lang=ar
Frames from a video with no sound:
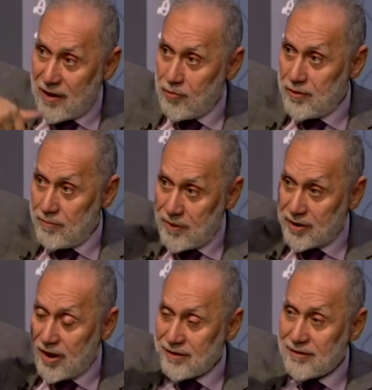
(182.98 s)
او
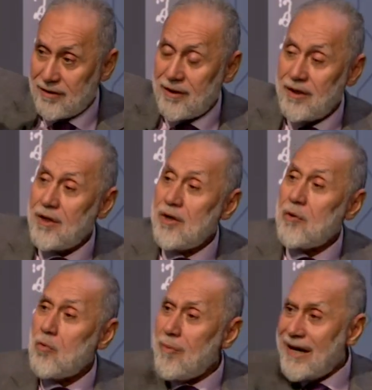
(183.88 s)
المضار
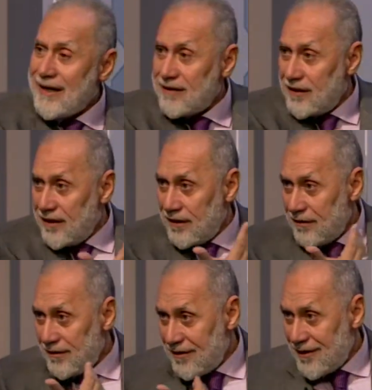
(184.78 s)
وملكه الايه
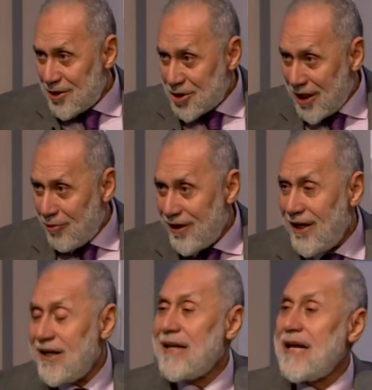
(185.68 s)
الشهوه الشهوه اللي
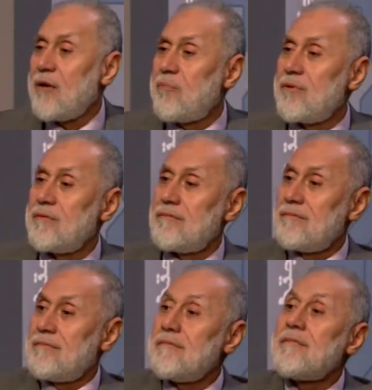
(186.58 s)
هي للجلب
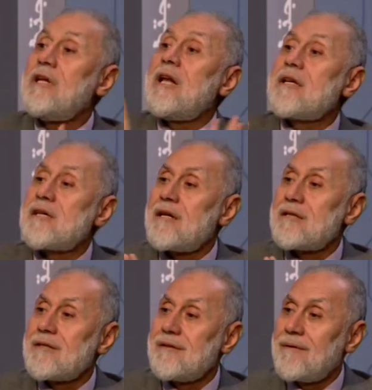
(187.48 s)
آه. دي
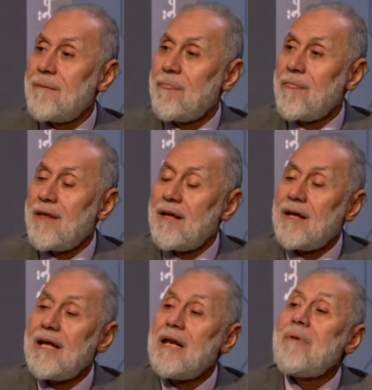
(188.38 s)
الاساس
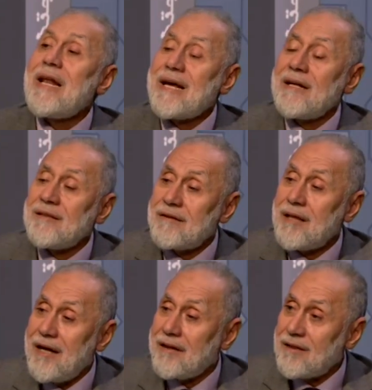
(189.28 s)
الملكات
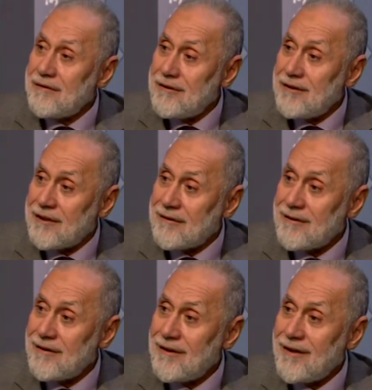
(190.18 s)
الثلاثه ديت
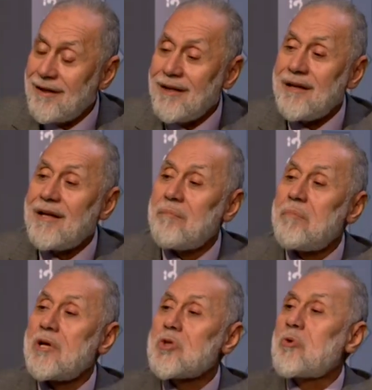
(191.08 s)

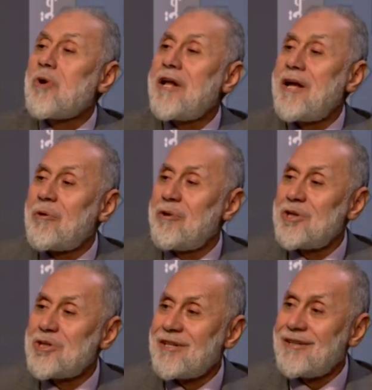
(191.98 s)
بيصدر عنها
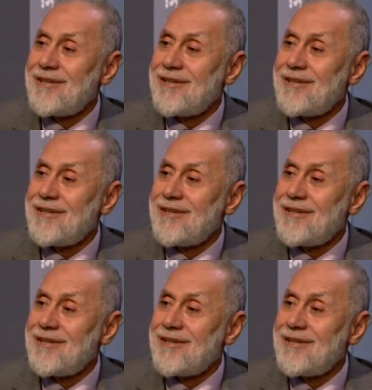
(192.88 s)
كل شيء